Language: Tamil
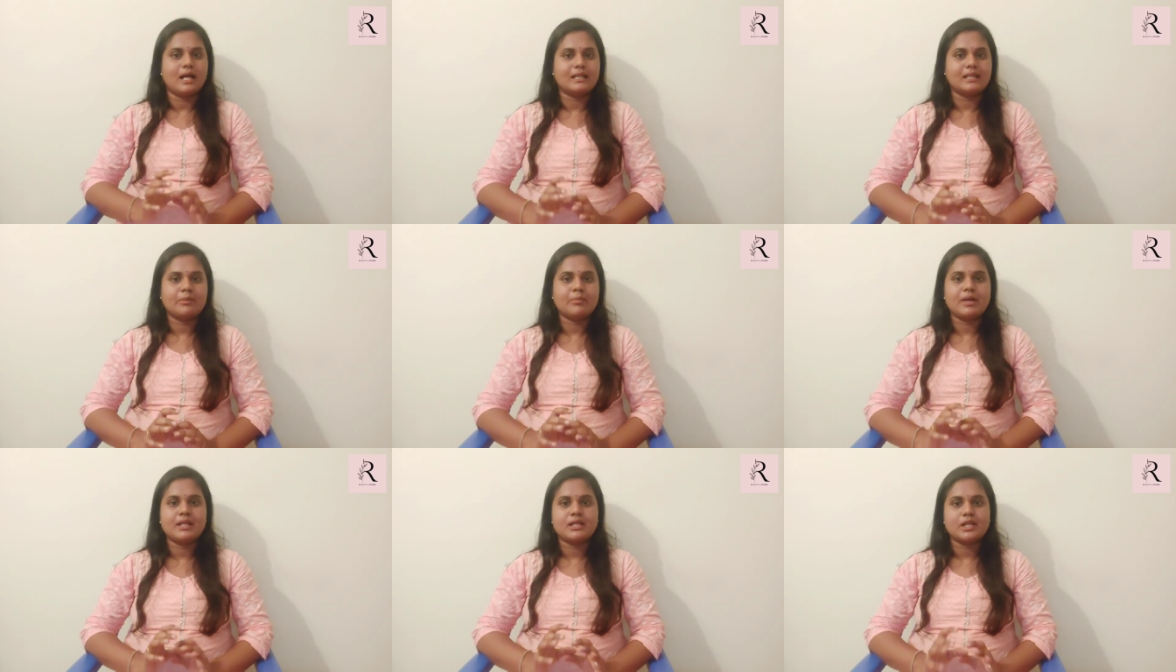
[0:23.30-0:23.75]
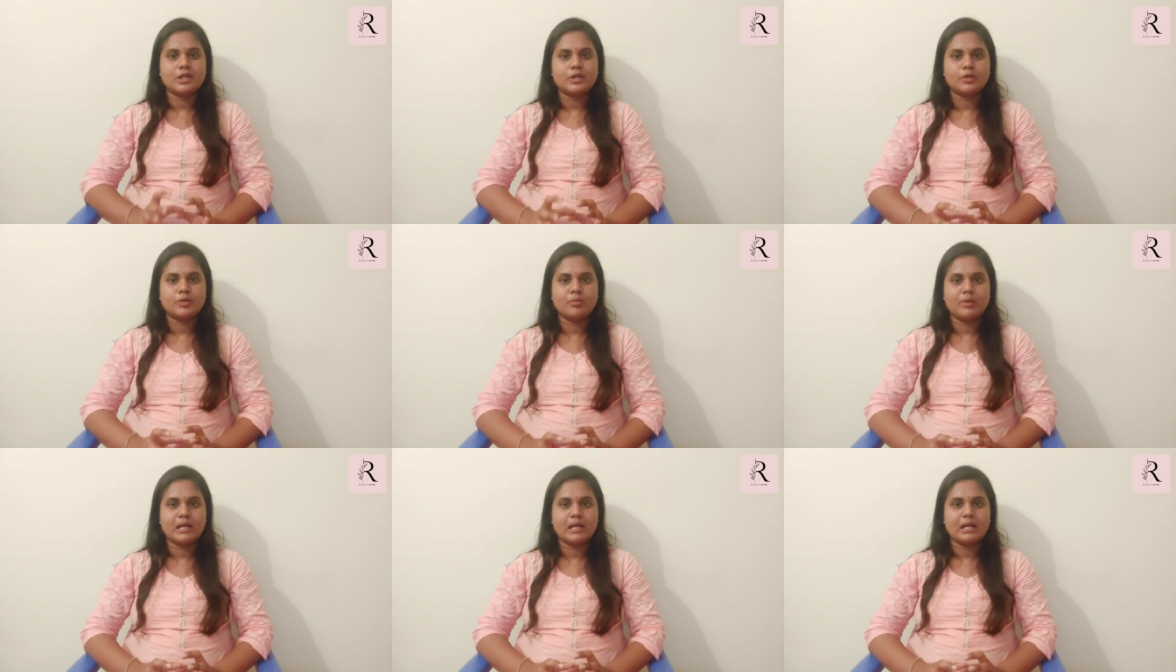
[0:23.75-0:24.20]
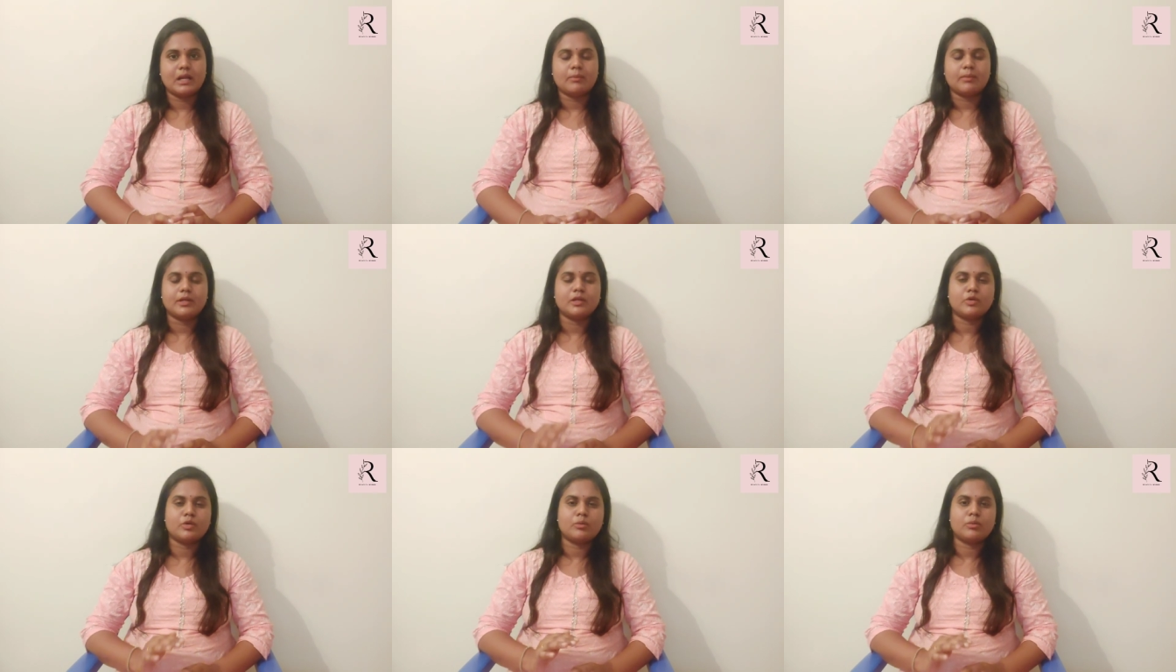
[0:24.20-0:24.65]
அந்த மாதிரி எதுவுமே
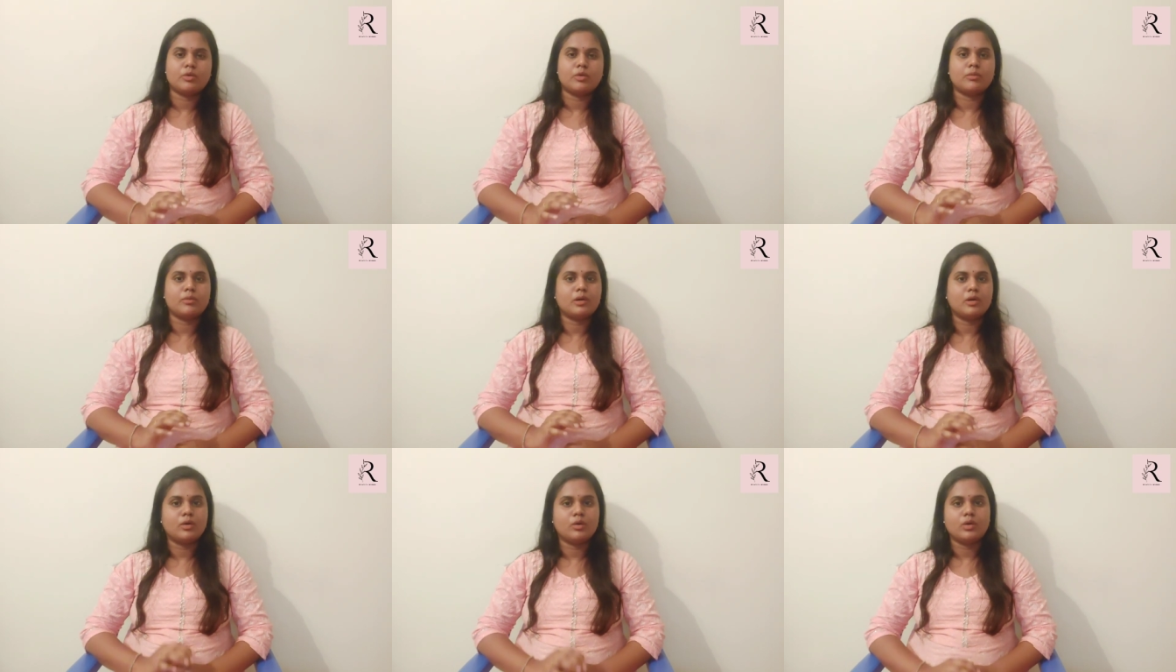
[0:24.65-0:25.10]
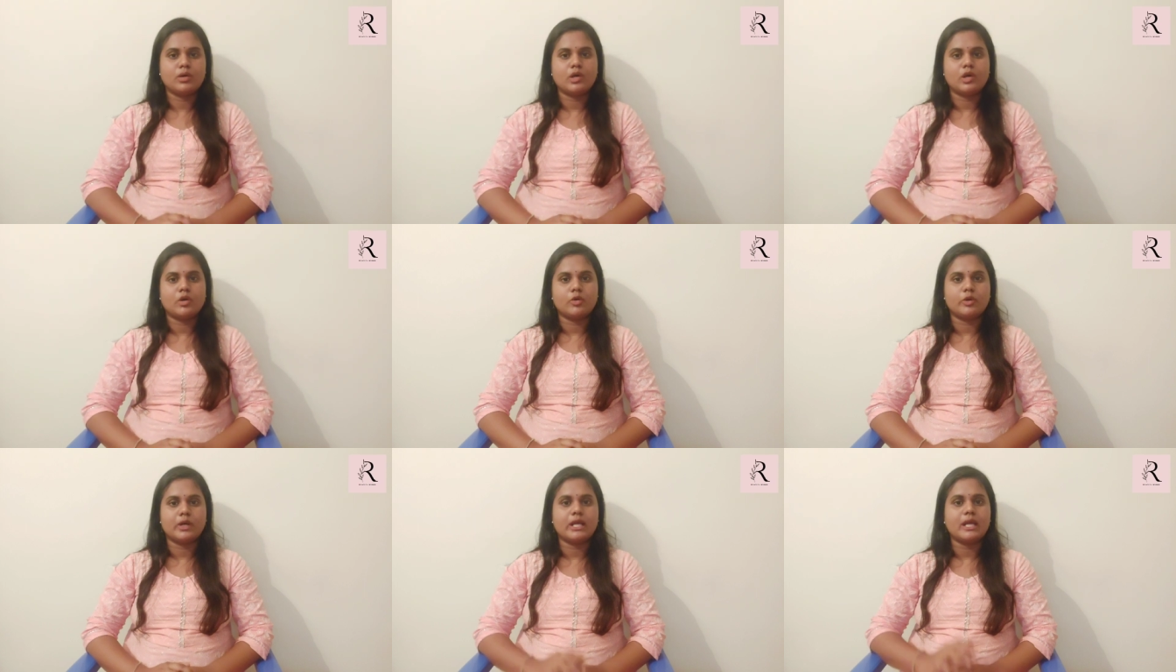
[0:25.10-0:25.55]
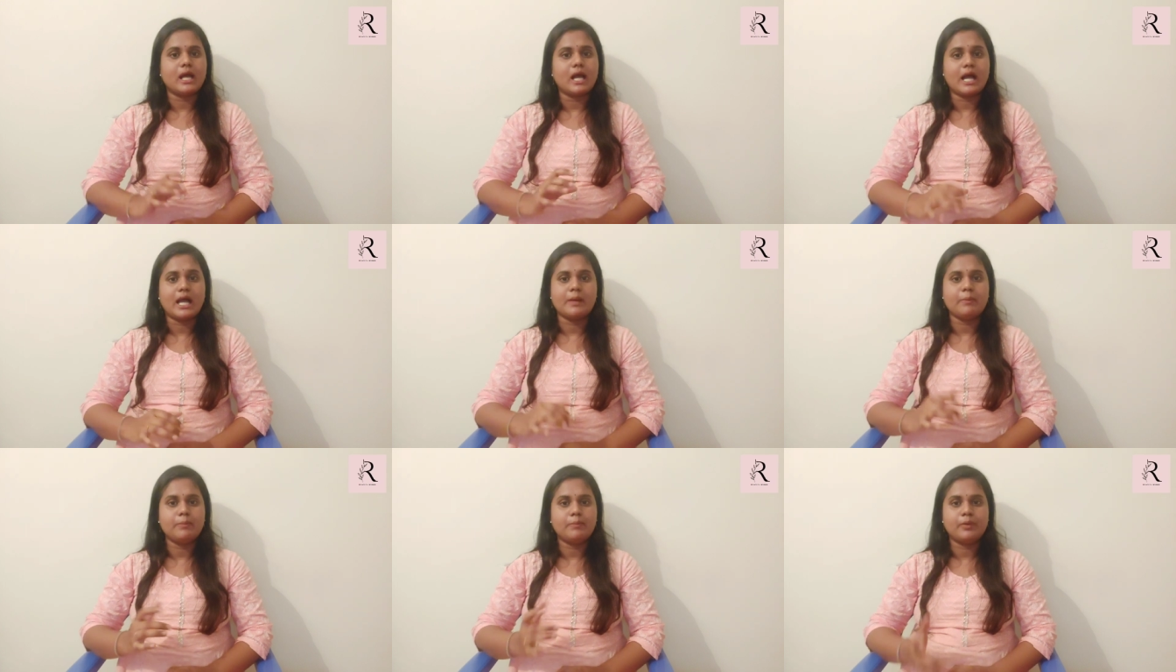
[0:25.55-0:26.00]
இல்லாமல் இது ரொம்ப ரொம்ப லோ கலோரி
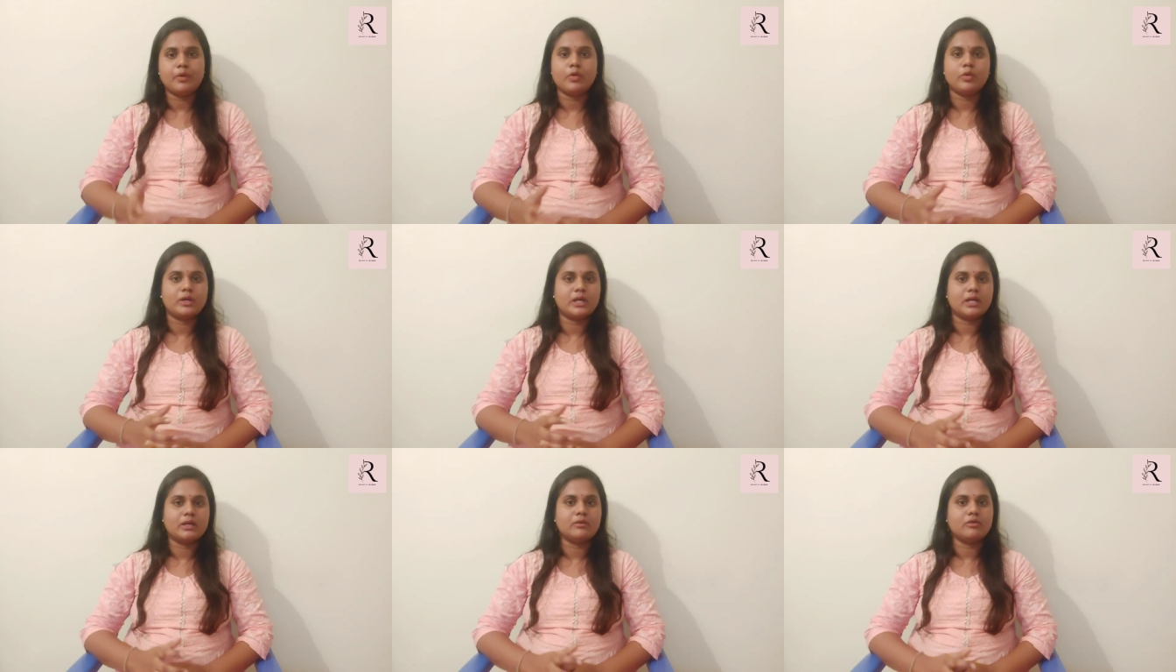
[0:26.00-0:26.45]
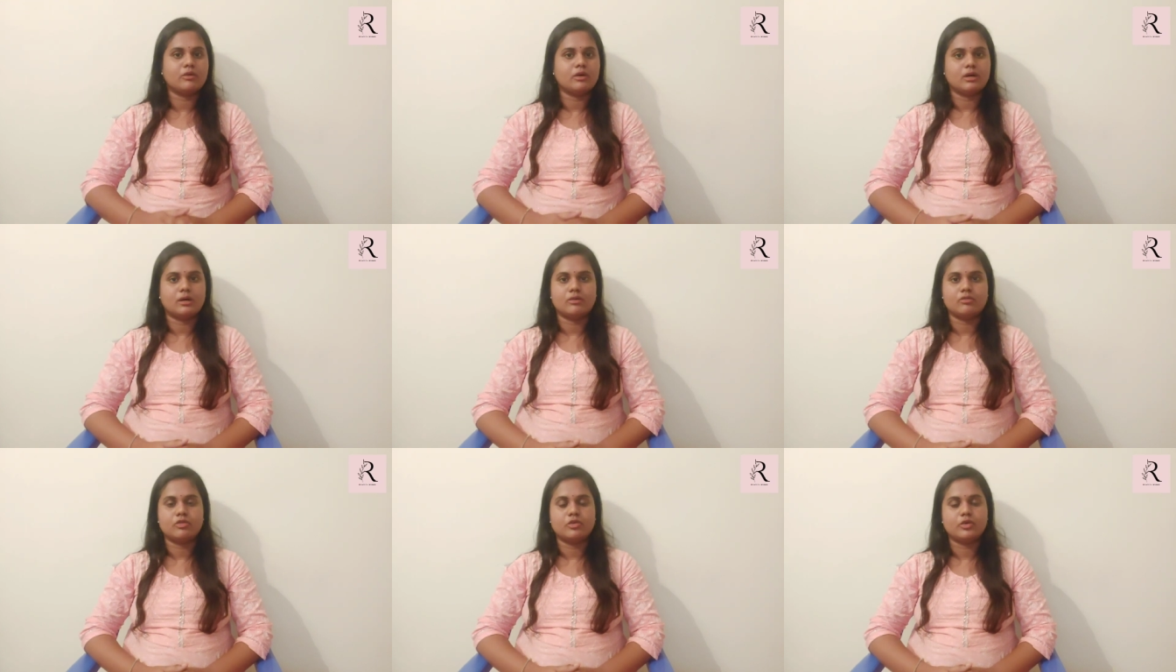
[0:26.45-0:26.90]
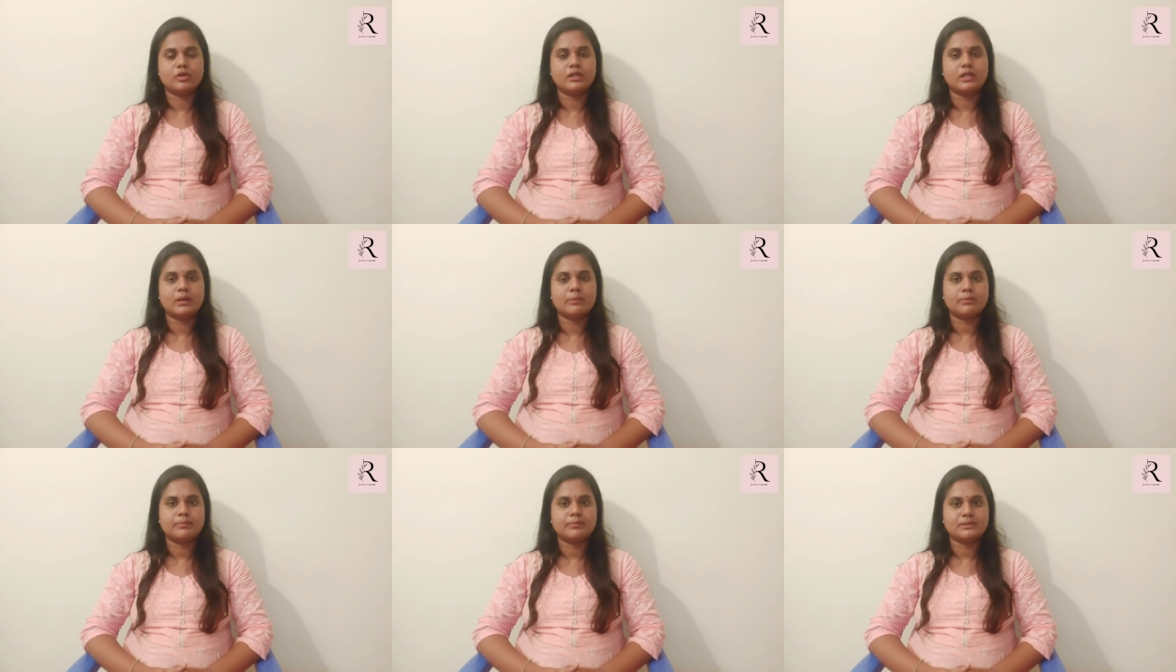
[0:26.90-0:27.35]
ஹை ப்ரோட்டீன் ஃபுட்டு
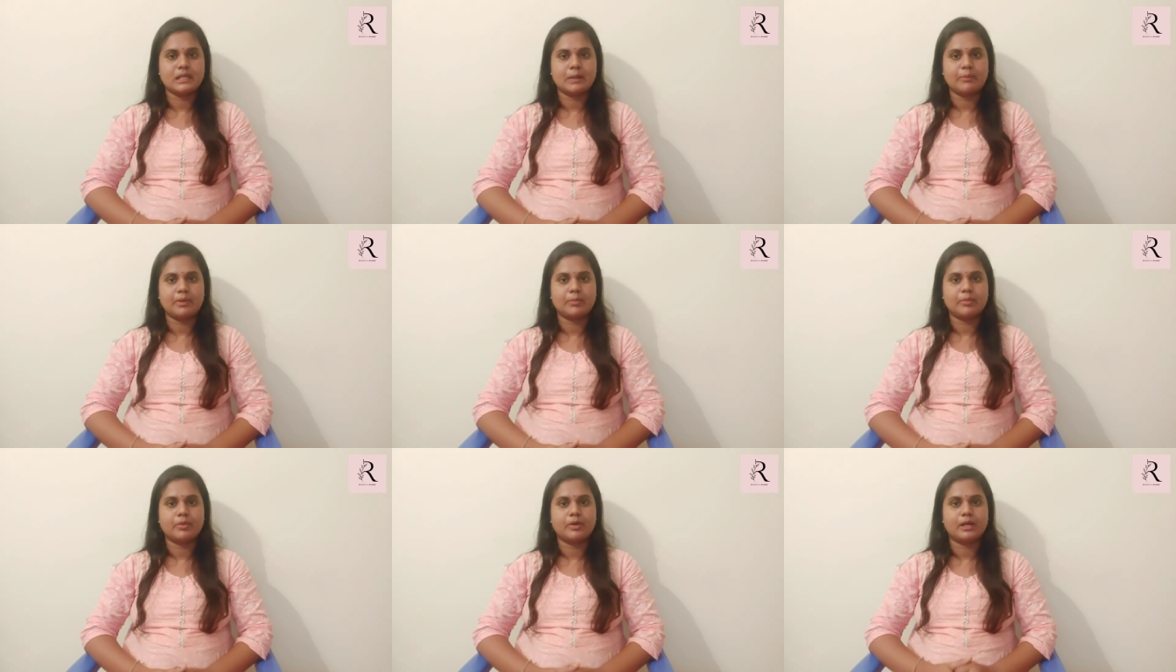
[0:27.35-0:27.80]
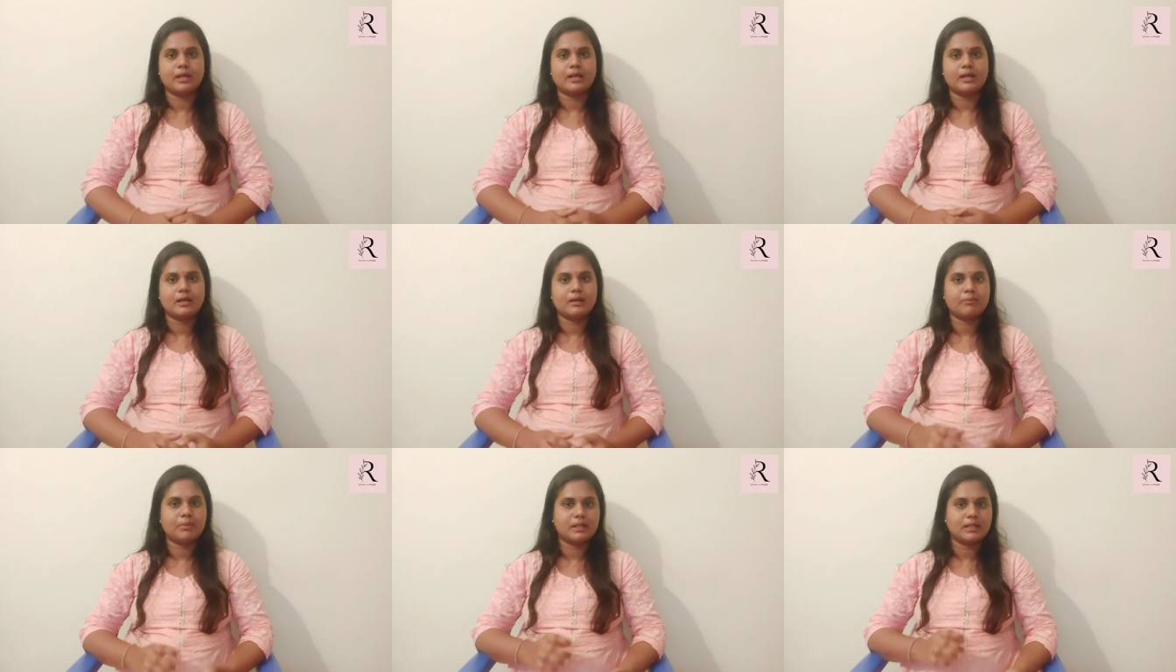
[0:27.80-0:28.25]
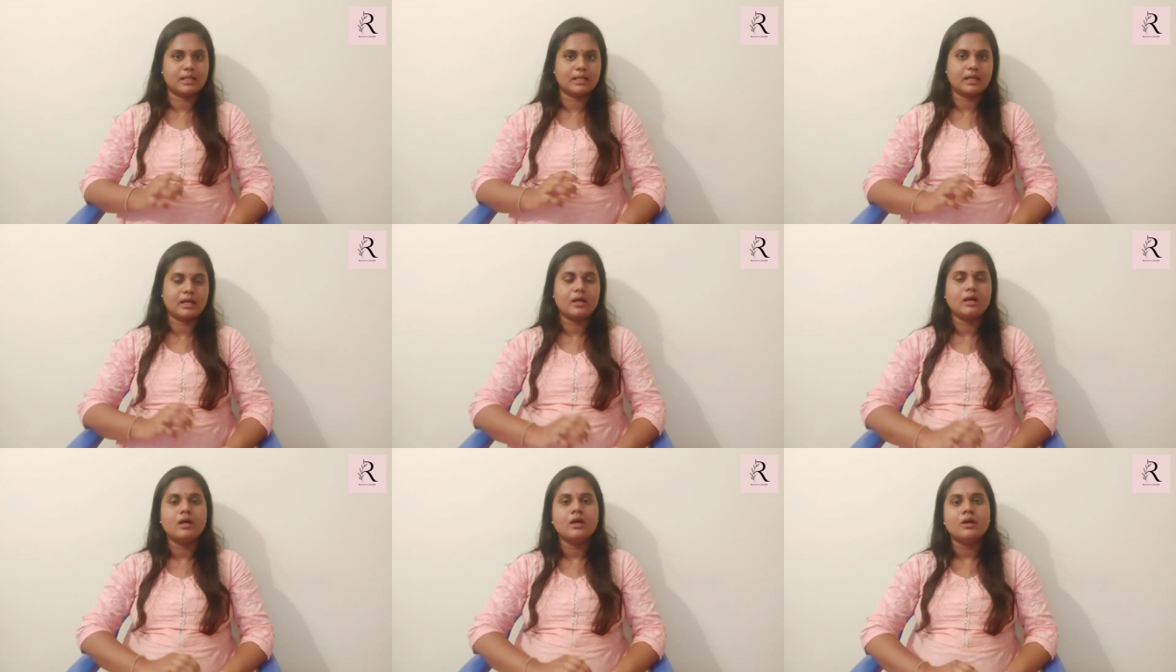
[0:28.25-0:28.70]
தான் சாப்பிட போகிறோம் என்னென்னு
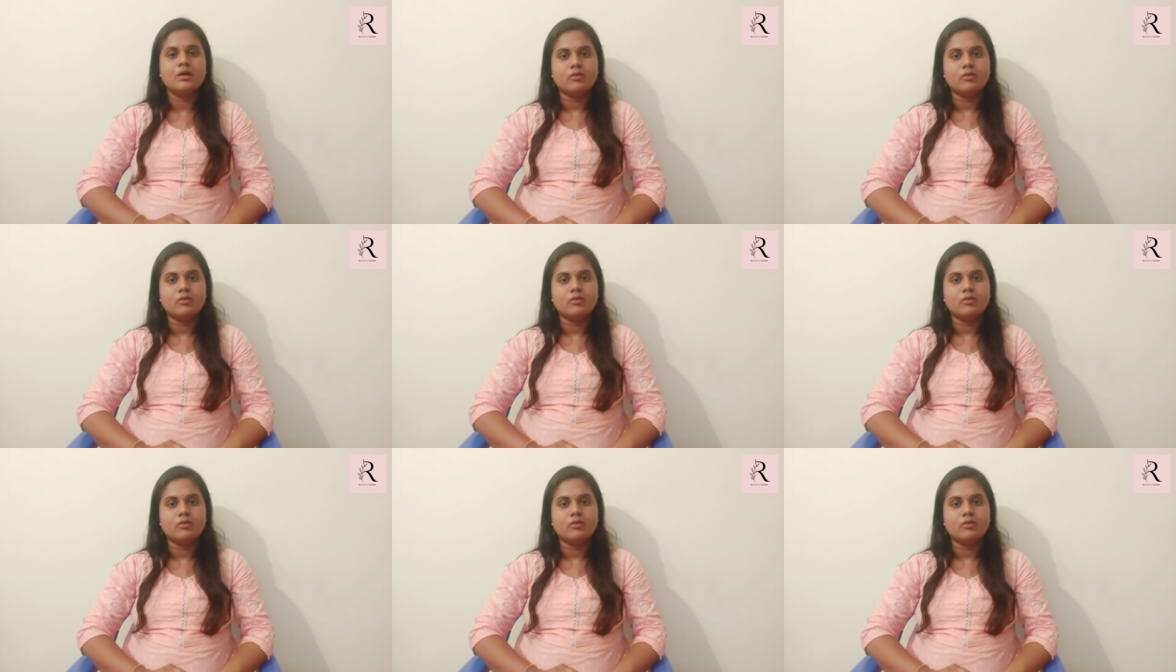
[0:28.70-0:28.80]
பார்த்தீங்கன்னா